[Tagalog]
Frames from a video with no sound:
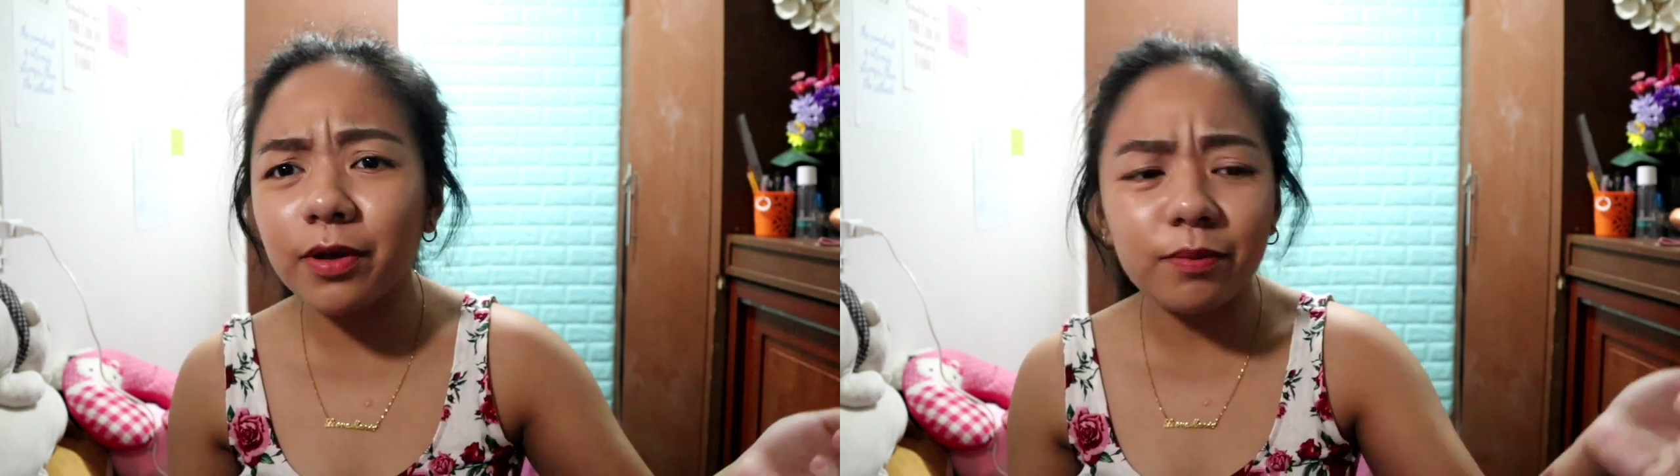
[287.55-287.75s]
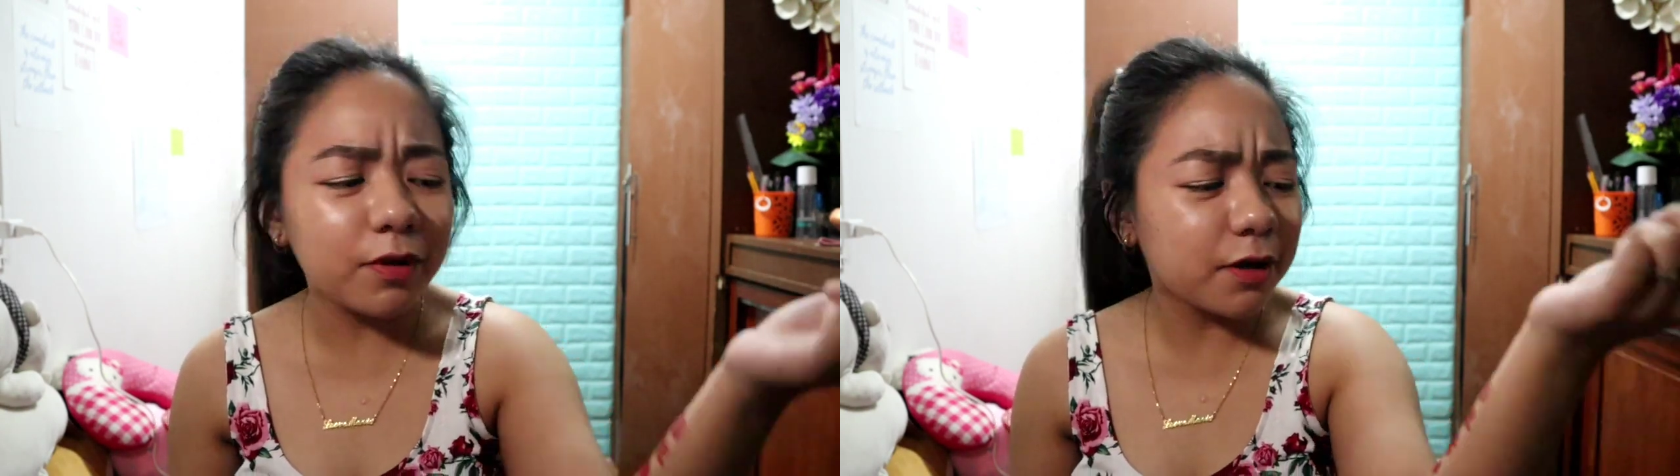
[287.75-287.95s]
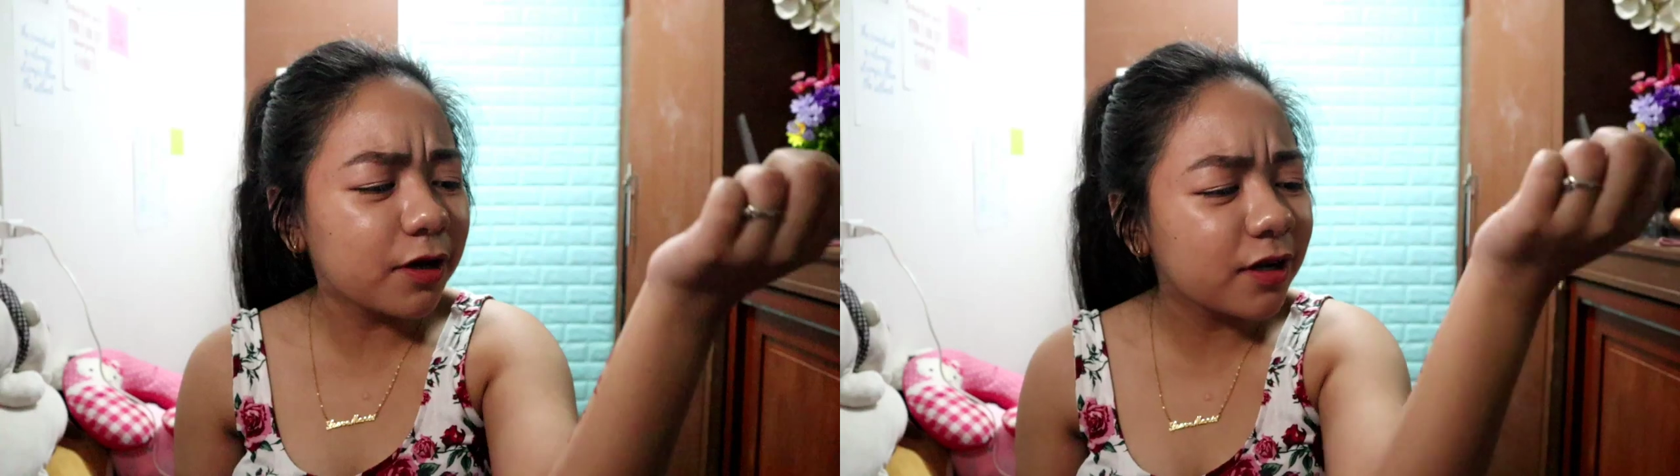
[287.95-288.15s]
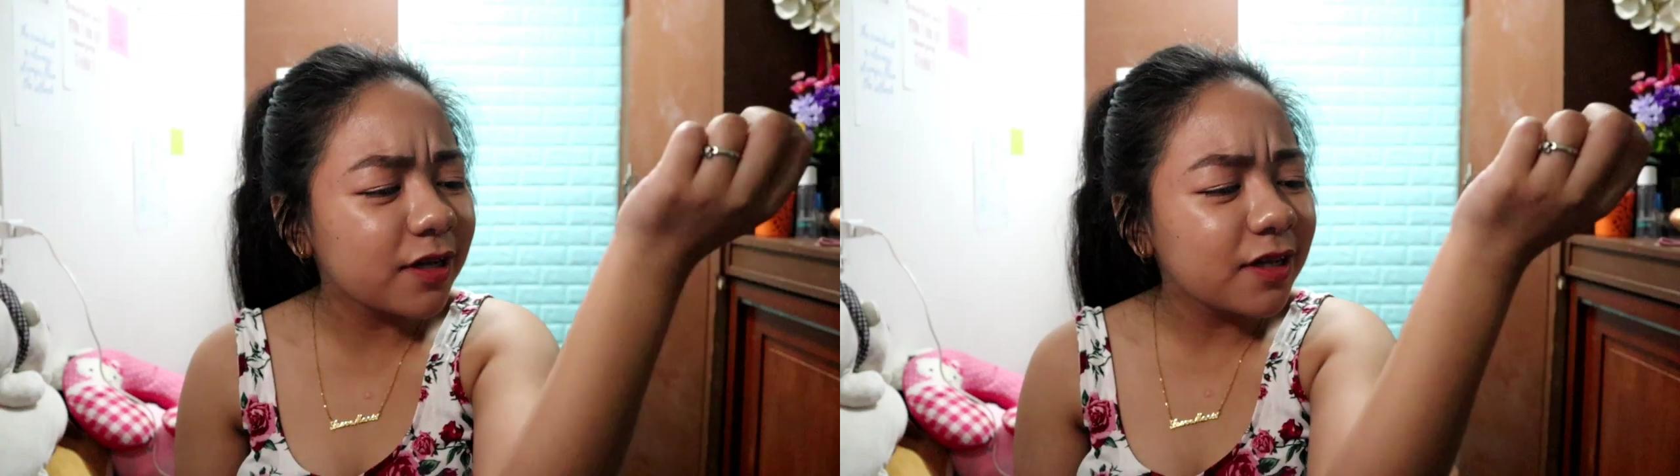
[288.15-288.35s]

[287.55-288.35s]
baby.